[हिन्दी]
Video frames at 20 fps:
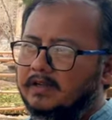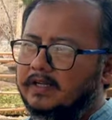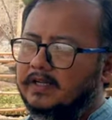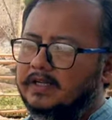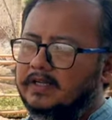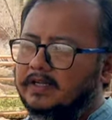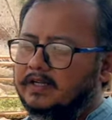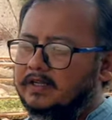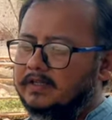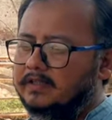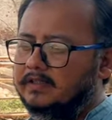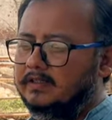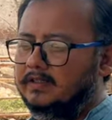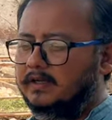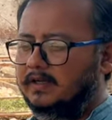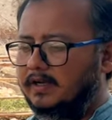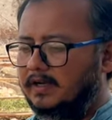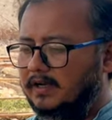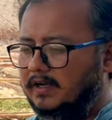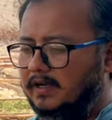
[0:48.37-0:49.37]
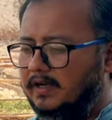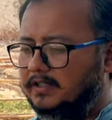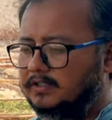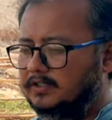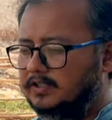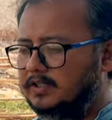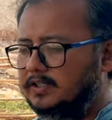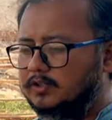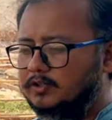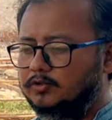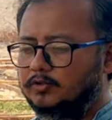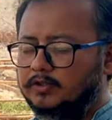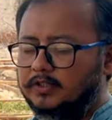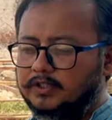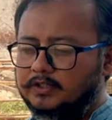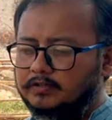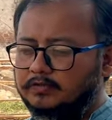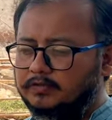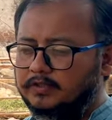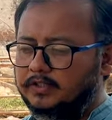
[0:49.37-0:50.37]
लेकिन आज की जो
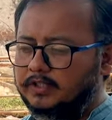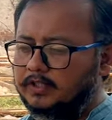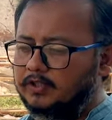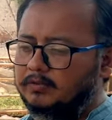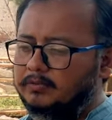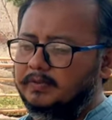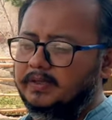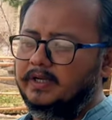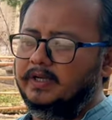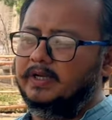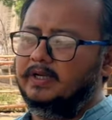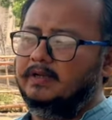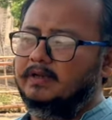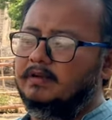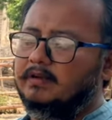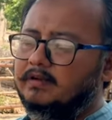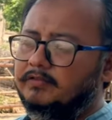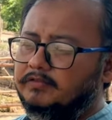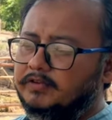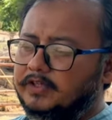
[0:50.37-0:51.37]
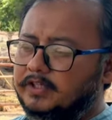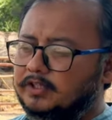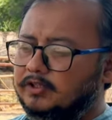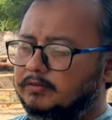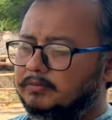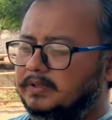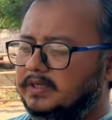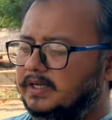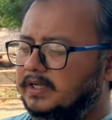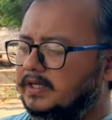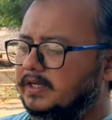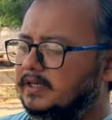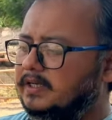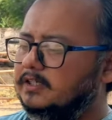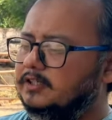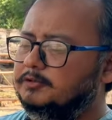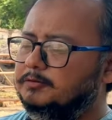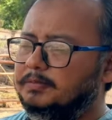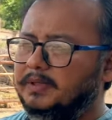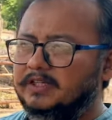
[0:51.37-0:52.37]
इस वीडियो में वीडियो बनाने का
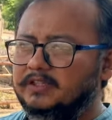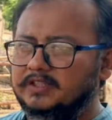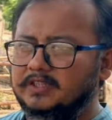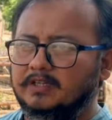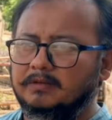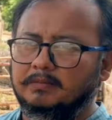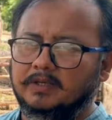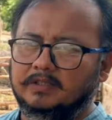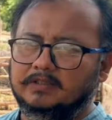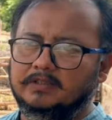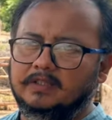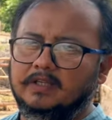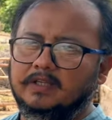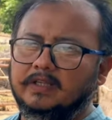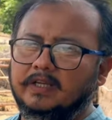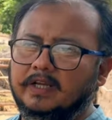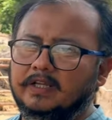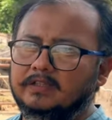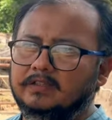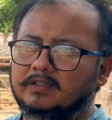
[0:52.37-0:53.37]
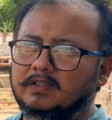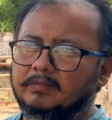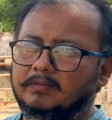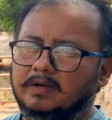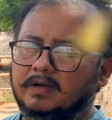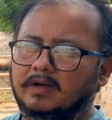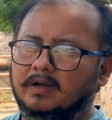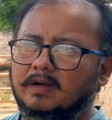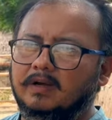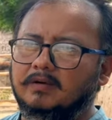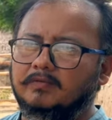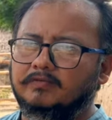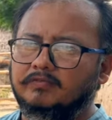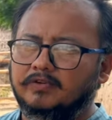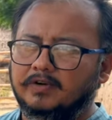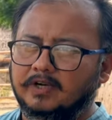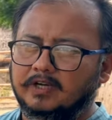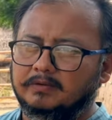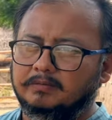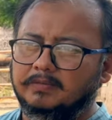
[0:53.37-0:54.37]
स्पेशल मकसद है तमाम
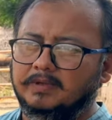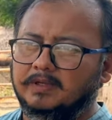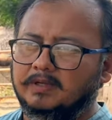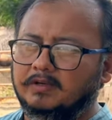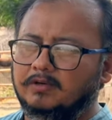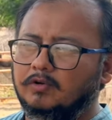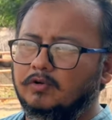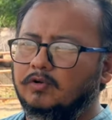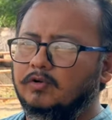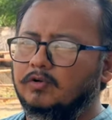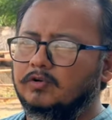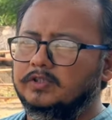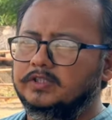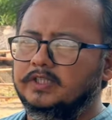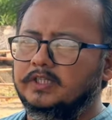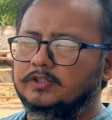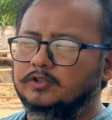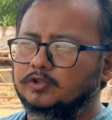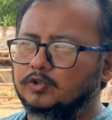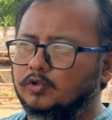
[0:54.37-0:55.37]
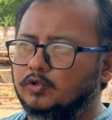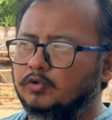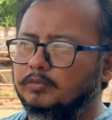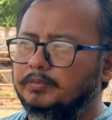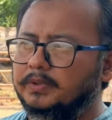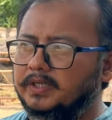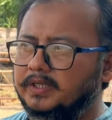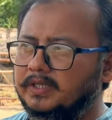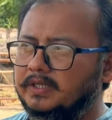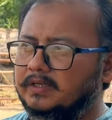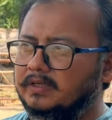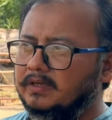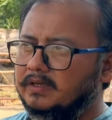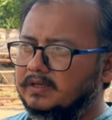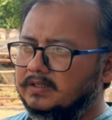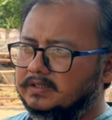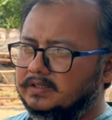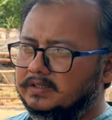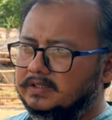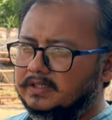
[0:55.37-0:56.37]
फार्मर लोग या जो भी
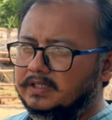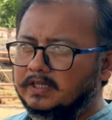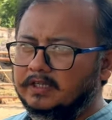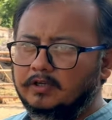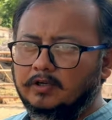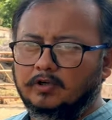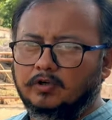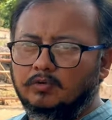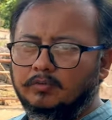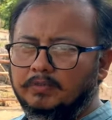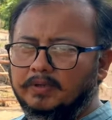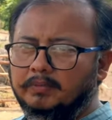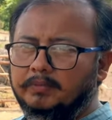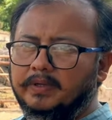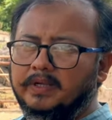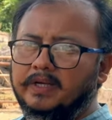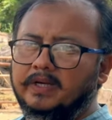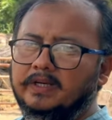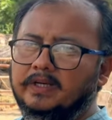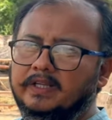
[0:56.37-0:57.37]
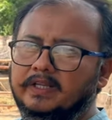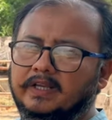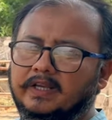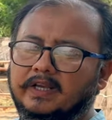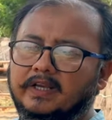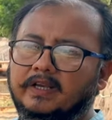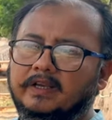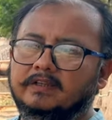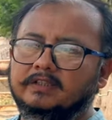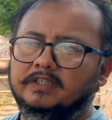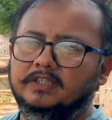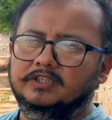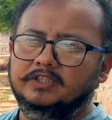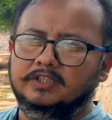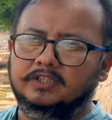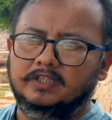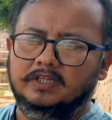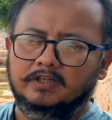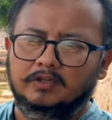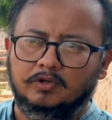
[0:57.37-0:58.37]
जिनके घरों में भेड़ें हैं या
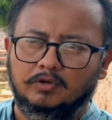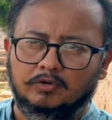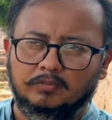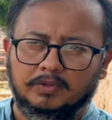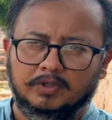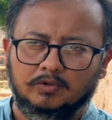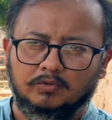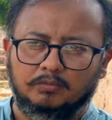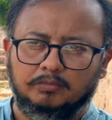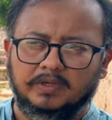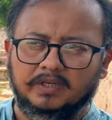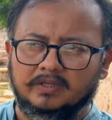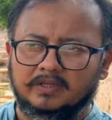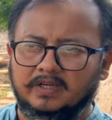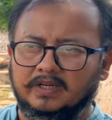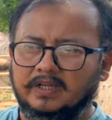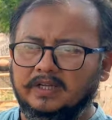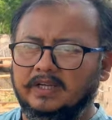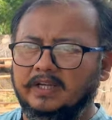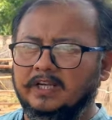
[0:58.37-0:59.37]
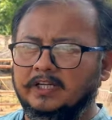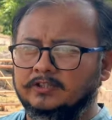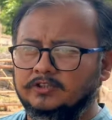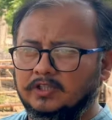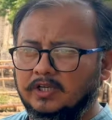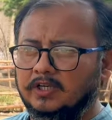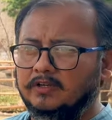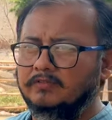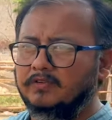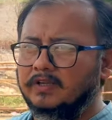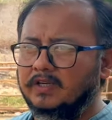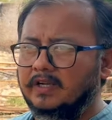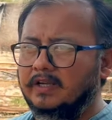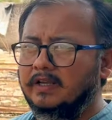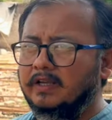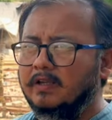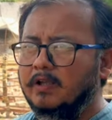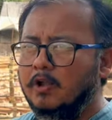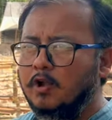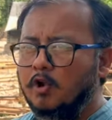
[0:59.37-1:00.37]
जिनके घरों में कोई बकरे हैं जानवर हैं
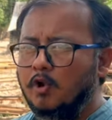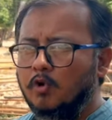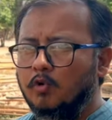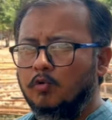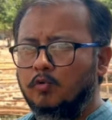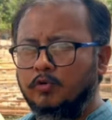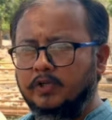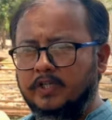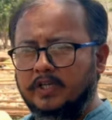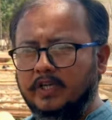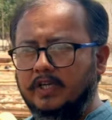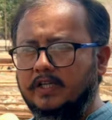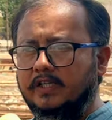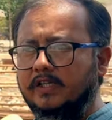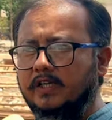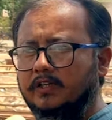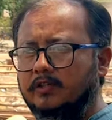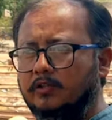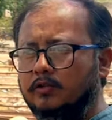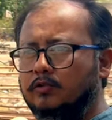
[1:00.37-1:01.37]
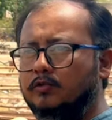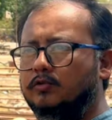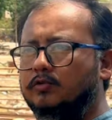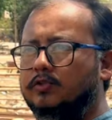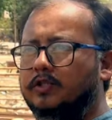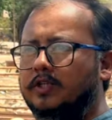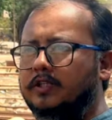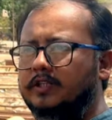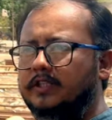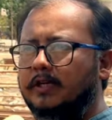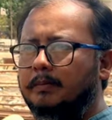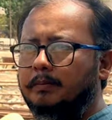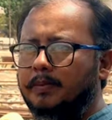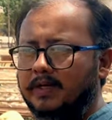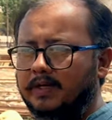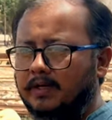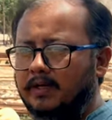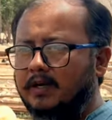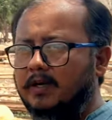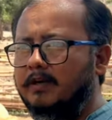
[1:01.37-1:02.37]
उनके लिए खसूस ये
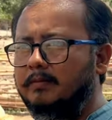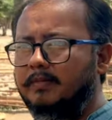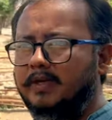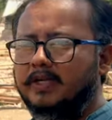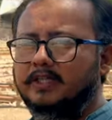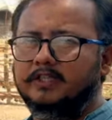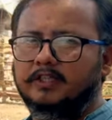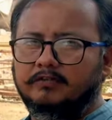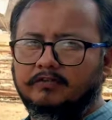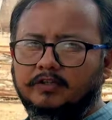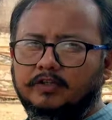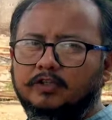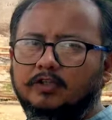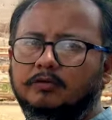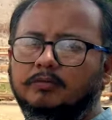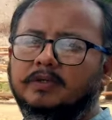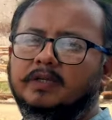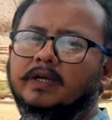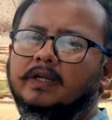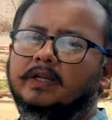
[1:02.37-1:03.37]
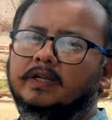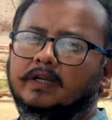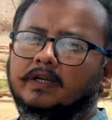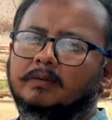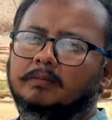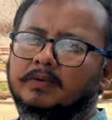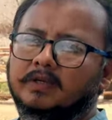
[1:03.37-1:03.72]
पैगाम है ये वीडियो बनाने का